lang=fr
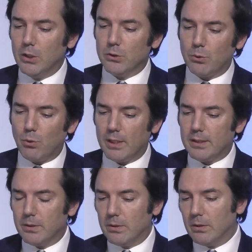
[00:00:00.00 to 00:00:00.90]
je crois
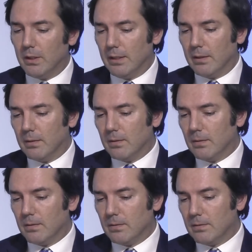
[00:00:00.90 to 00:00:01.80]
que
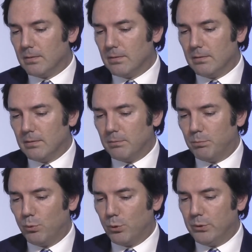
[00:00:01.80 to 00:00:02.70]
euh,
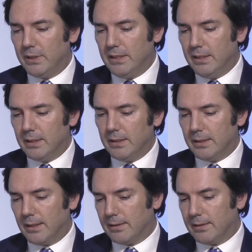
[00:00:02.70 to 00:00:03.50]
pour utiliser cette